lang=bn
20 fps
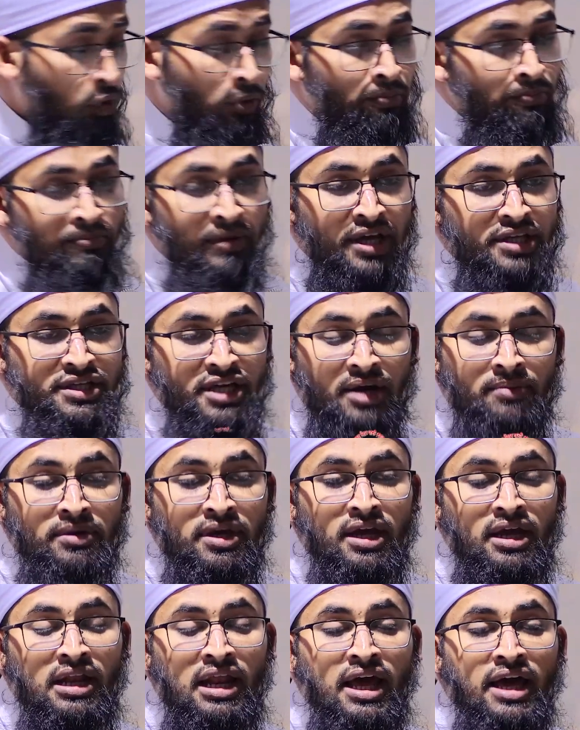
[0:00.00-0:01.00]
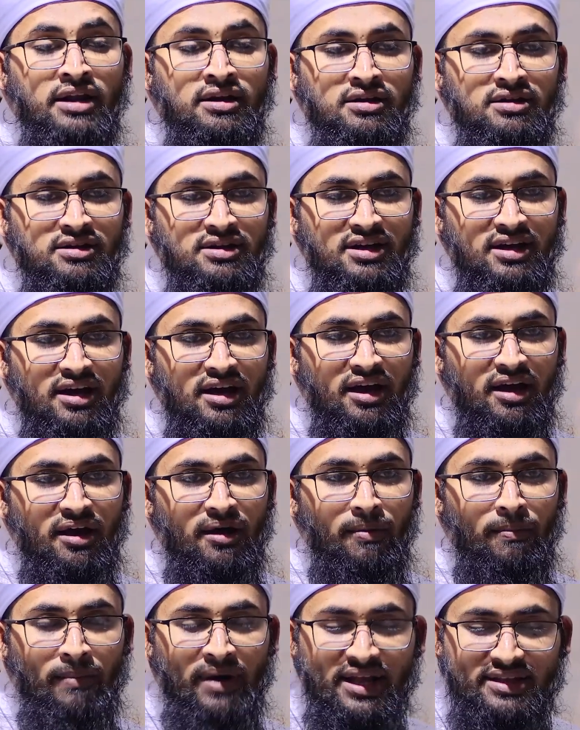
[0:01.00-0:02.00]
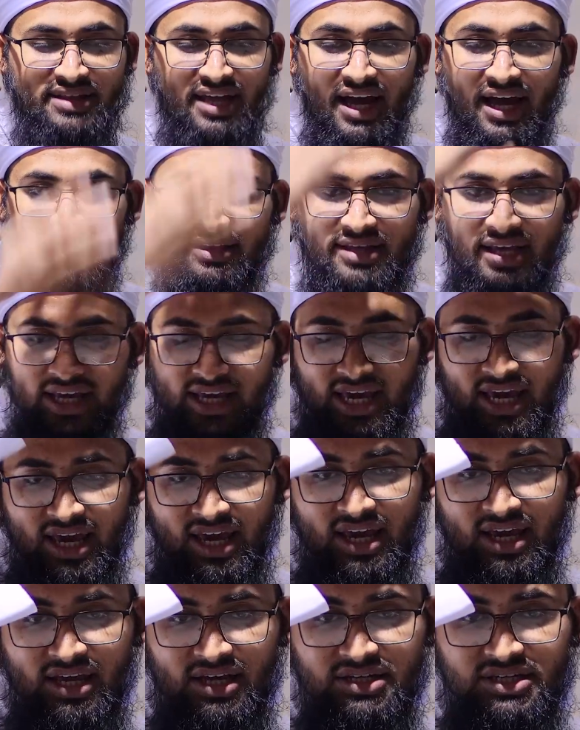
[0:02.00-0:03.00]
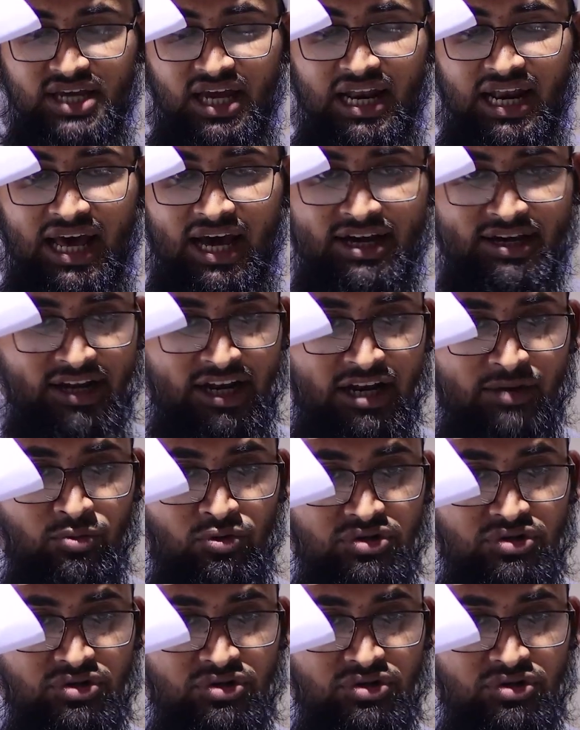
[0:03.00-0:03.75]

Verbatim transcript: উম্মে জামিলের মাথা থেকে সে লাকড়ির